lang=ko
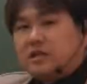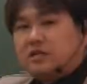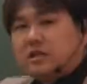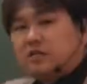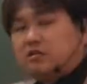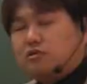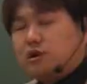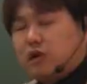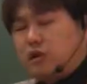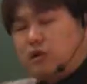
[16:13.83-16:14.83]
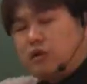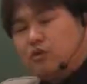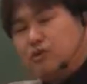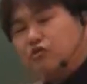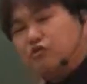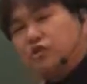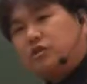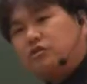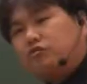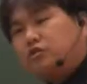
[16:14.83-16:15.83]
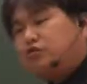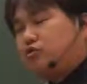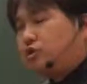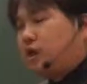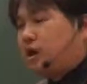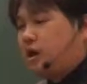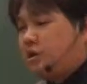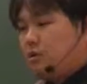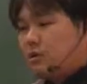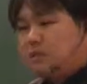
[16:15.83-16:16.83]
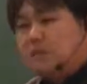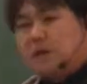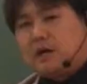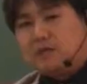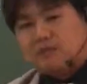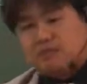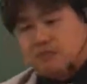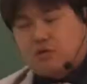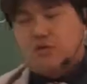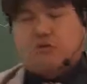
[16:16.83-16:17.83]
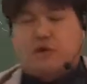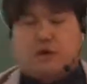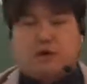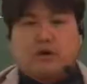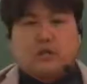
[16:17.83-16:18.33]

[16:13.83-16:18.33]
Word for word: 다음에 형용사 뒤에서 꾸며주는 게 훨씬 더 발음이 부드러운 거예요.